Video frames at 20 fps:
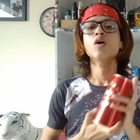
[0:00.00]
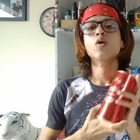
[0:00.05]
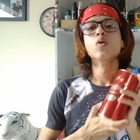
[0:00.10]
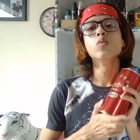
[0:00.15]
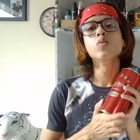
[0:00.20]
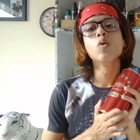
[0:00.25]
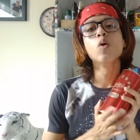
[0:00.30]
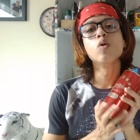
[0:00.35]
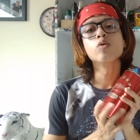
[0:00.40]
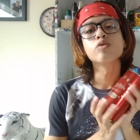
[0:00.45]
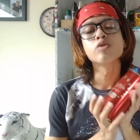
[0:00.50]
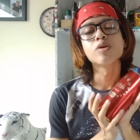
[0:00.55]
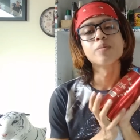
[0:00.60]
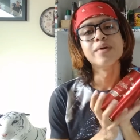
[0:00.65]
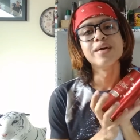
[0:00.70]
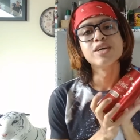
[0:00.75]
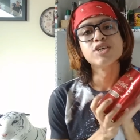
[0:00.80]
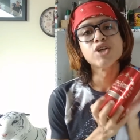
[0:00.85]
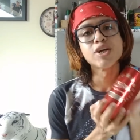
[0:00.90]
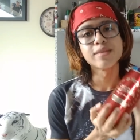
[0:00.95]
Um outro
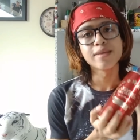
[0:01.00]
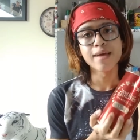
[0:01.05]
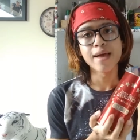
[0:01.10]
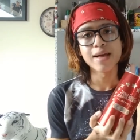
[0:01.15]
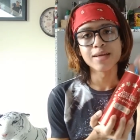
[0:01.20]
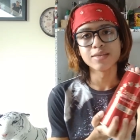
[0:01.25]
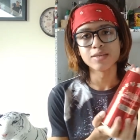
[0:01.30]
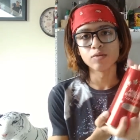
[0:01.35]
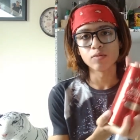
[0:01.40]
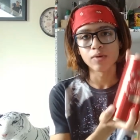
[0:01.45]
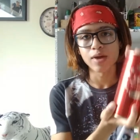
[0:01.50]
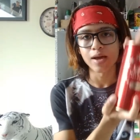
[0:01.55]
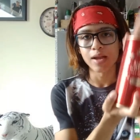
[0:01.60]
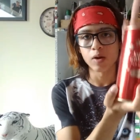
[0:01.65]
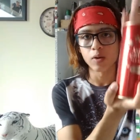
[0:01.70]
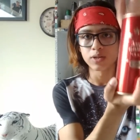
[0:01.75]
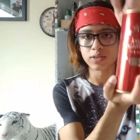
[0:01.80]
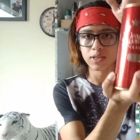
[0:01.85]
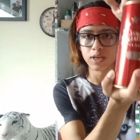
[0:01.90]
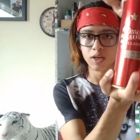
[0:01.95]
também que já tem resenha no
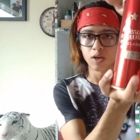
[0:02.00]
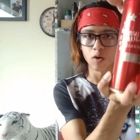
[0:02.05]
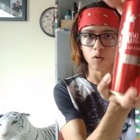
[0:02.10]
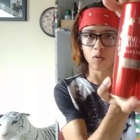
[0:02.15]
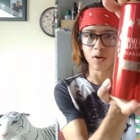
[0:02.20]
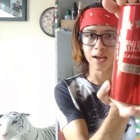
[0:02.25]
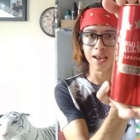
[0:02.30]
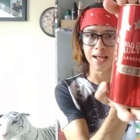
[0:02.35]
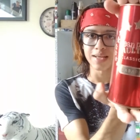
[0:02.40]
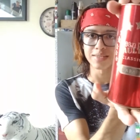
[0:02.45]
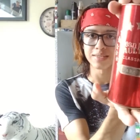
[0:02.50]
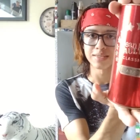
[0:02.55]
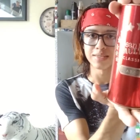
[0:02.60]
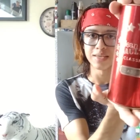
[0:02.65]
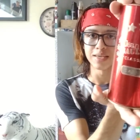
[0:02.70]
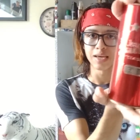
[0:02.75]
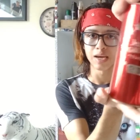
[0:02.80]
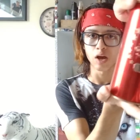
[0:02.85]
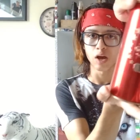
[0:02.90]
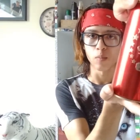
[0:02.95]
canal é esse daqui, ó. O
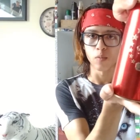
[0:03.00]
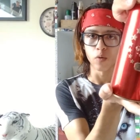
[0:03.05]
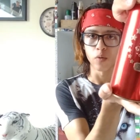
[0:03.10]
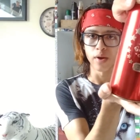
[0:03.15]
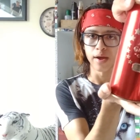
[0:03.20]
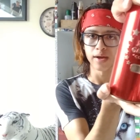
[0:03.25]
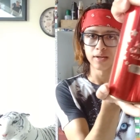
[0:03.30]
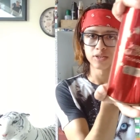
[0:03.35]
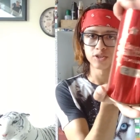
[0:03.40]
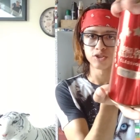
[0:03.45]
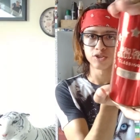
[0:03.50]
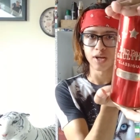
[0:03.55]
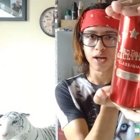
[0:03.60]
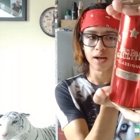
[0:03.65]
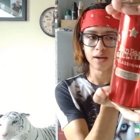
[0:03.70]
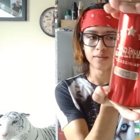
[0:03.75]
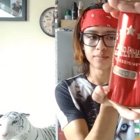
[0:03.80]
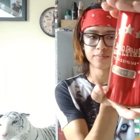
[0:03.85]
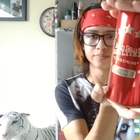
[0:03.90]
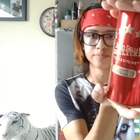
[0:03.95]
Classic Cabaret,
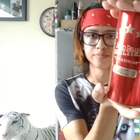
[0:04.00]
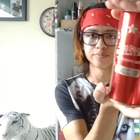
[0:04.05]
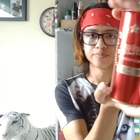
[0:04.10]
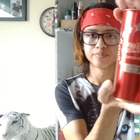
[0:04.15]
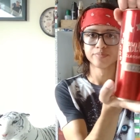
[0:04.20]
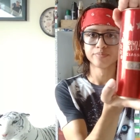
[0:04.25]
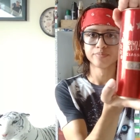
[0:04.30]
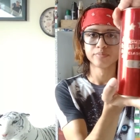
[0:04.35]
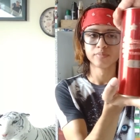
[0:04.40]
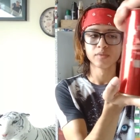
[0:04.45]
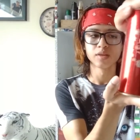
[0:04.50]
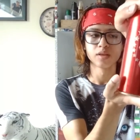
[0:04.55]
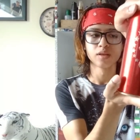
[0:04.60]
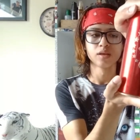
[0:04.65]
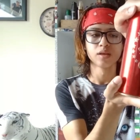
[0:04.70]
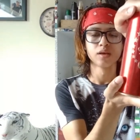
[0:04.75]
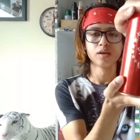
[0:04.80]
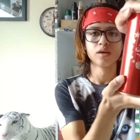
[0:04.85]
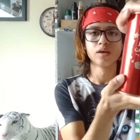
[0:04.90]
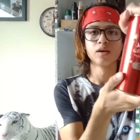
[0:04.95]
tá?
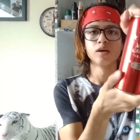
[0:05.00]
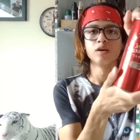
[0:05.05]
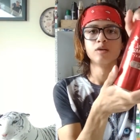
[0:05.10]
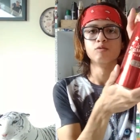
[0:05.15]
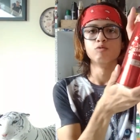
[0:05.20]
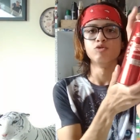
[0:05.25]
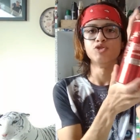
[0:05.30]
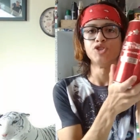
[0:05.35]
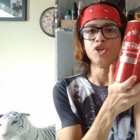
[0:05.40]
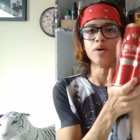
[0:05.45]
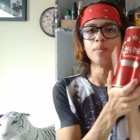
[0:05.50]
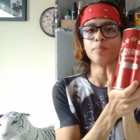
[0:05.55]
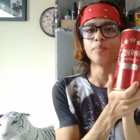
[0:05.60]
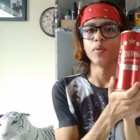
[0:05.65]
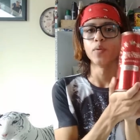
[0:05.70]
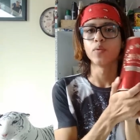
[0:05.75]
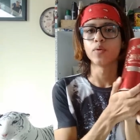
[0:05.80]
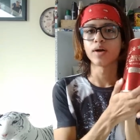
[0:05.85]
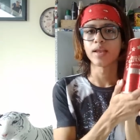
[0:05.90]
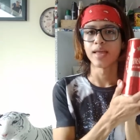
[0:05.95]
Do
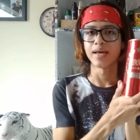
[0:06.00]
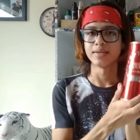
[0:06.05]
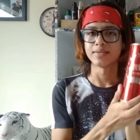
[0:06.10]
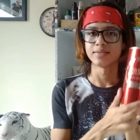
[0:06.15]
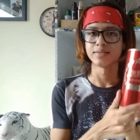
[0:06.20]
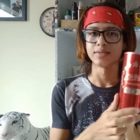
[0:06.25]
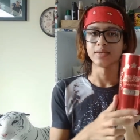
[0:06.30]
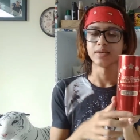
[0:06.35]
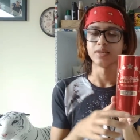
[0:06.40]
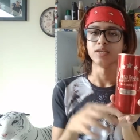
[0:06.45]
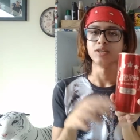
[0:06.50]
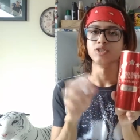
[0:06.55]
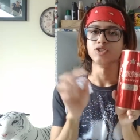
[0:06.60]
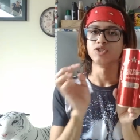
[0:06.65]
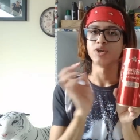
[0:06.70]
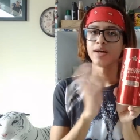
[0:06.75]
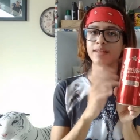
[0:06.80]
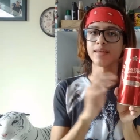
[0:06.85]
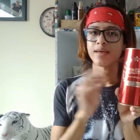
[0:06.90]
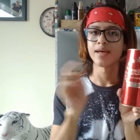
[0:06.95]
Paul Classic.
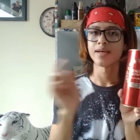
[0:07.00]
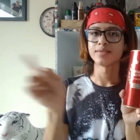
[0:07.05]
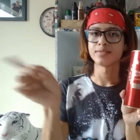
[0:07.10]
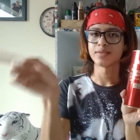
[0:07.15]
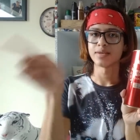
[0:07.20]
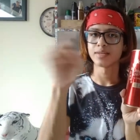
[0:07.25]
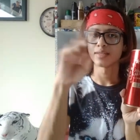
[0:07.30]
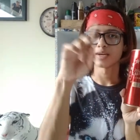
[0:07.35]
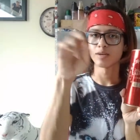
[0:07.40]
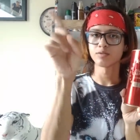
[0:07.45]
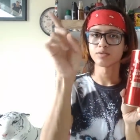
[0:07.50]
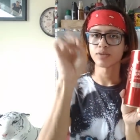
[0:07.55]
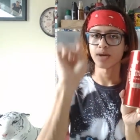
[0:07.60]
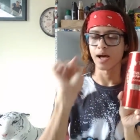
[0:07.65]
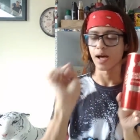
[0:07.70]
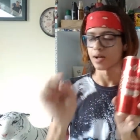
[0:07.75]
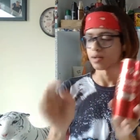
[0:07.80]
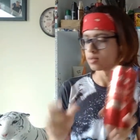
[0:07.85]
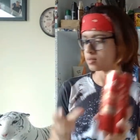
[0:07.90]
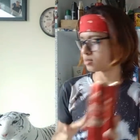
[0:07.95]
Já tem resenha, tá nos
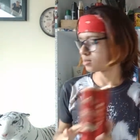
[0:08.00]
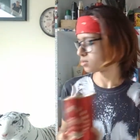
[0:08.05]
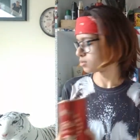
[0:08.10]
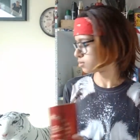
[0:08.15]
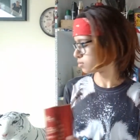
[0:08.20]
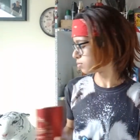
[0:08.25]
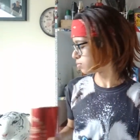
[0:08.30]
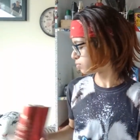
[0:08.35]
cards.